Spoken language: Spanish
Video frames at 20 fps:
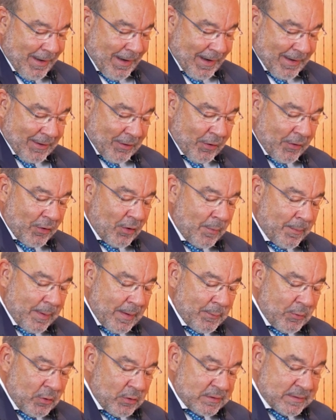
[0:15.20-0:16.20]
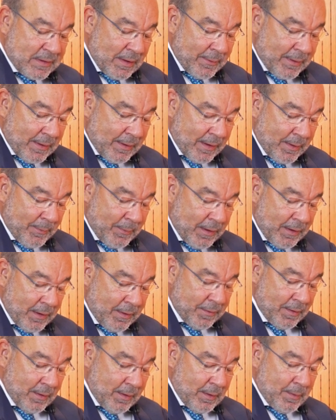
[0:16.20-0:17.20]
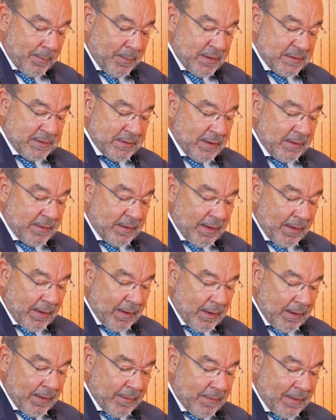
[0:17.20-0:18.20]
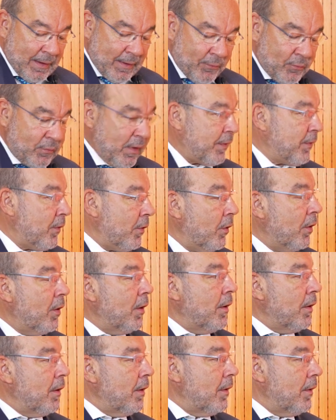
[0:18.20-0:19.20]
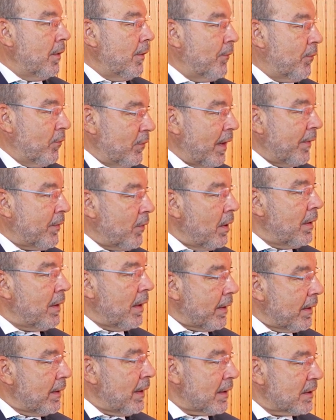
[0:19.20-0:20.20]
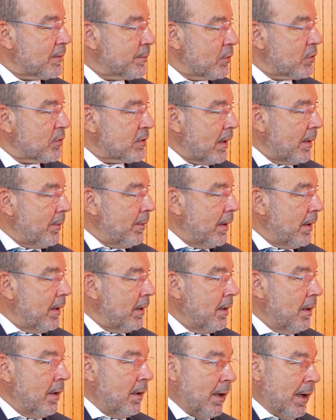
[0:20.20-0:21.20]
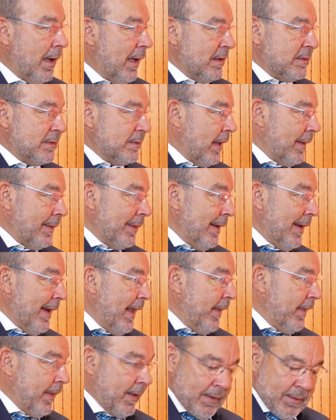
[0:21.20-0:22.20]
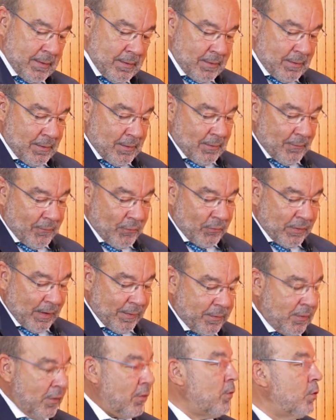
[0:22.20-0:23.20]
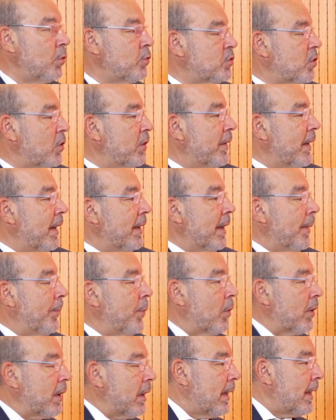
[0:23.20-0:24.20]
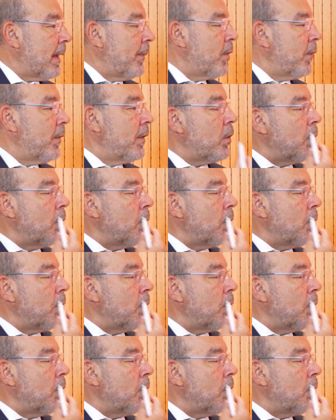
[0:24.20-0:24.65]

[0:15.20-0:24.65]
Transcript: Ha recogido el premio Isabel Jiménez, presidenta de la Fundación. Fundación Energía Responsable, hasta hace nada, Fundación Luz Solidaria. ¿Por qué el cambio de